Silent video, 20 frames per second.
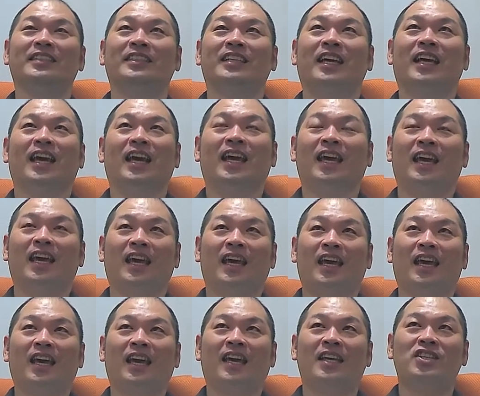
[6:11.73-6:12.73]

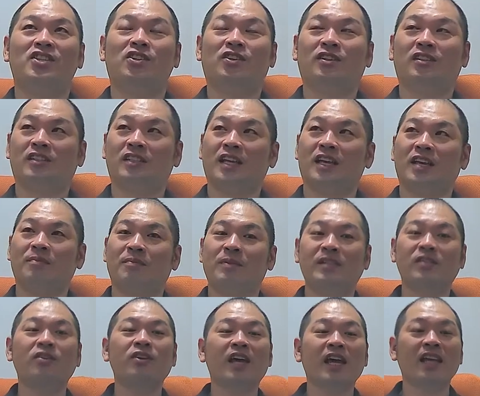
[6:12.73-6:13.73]
えー、そうですね。まあ、
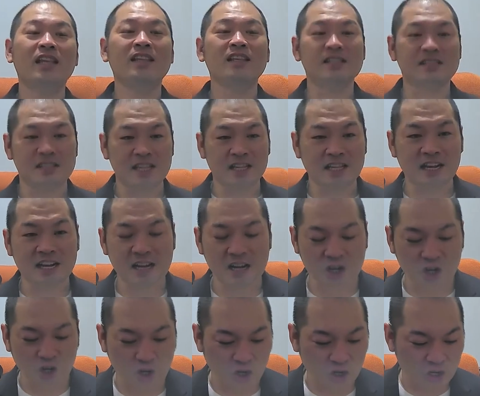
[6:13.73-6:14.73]
その辺ですね。なんか
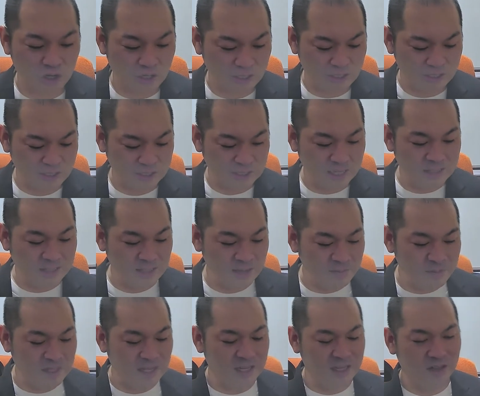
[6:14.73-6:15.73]
こう、やって
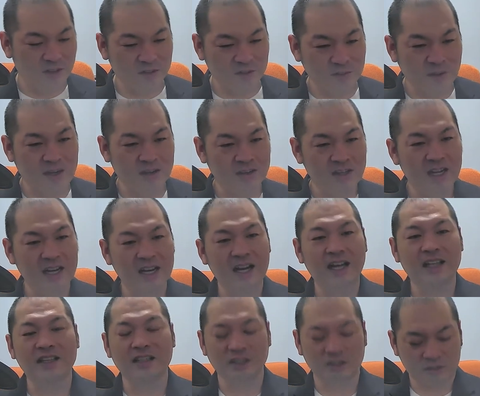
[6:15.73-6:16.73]
みたけどうまくいかな
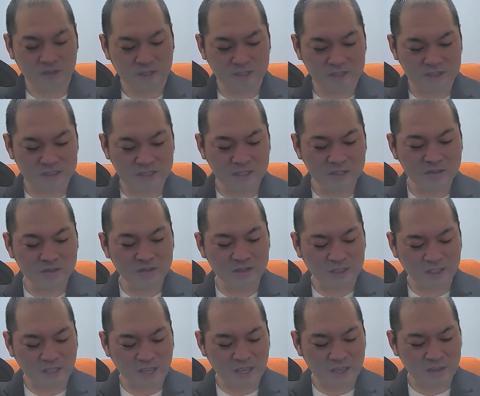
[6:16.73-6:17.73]
かったよとか、聞くっ
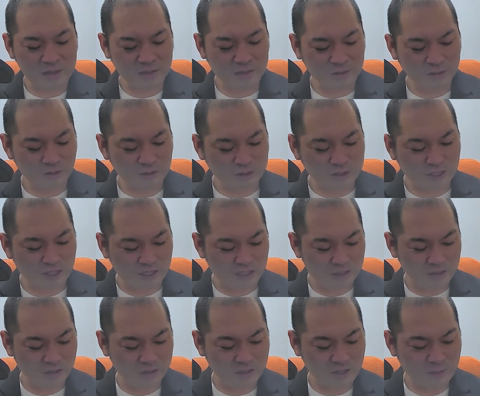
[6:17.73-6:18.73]
て結局どうしたらいい
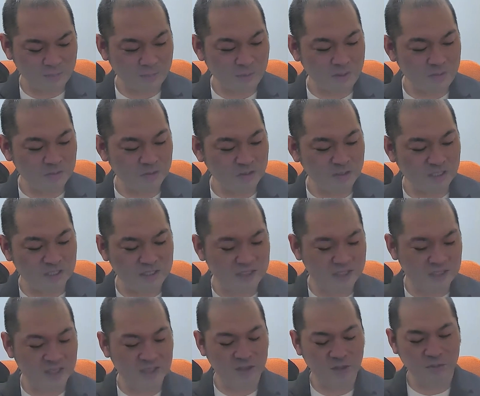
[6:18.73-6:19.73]
のってやっぱり難しい
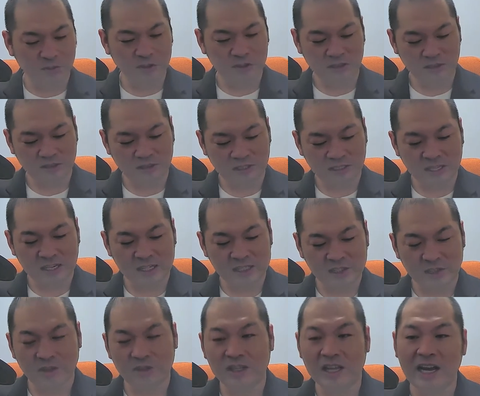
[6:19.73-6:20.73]
なって思ってとか、なんか
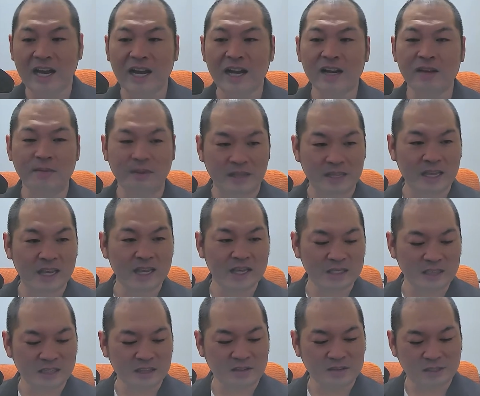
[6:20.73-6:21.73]
相談があればね、
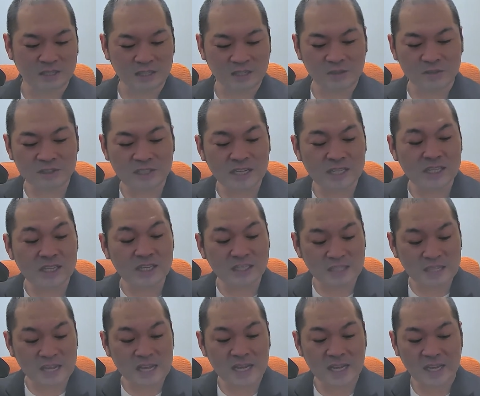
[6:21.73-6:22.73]
聞いてください。で、具体的
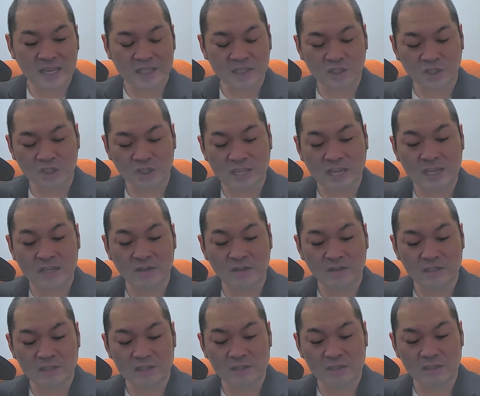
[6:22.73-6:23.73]
な、えっ、ー、と、内容
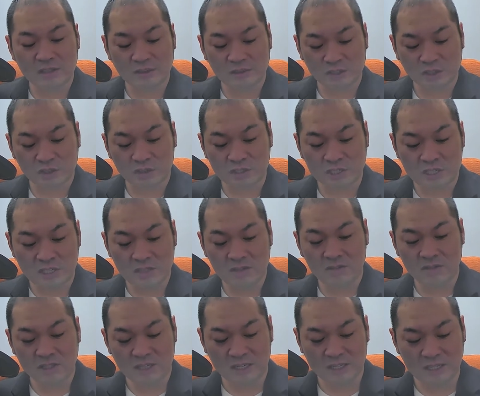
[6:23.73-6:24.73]
についてはちょっと言いに
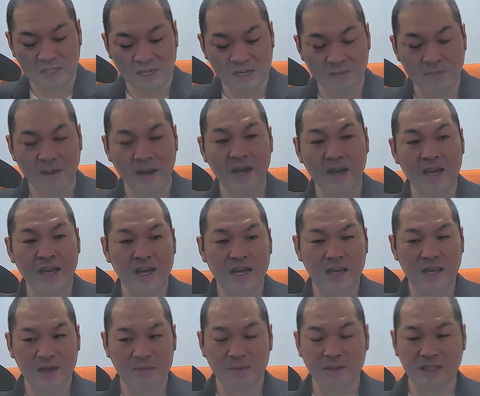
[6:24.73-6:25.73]
くいなってあれば、
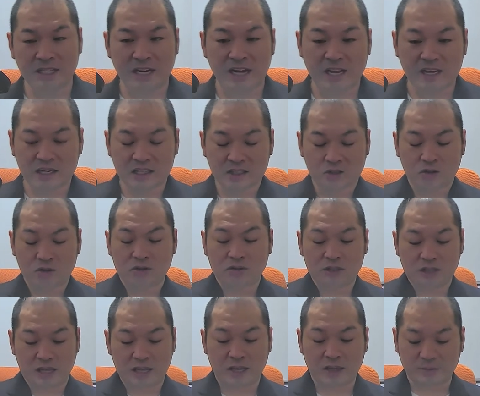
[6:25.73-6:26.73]
えー、また LINE アットの方
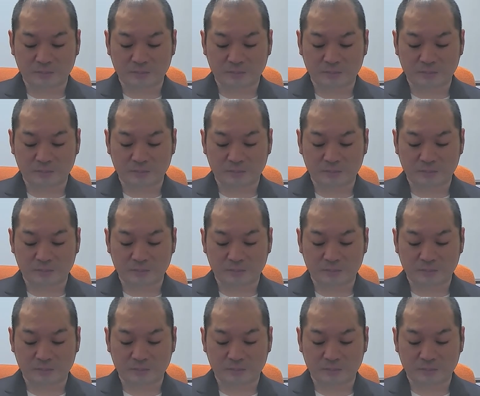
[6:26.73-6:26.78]
ね、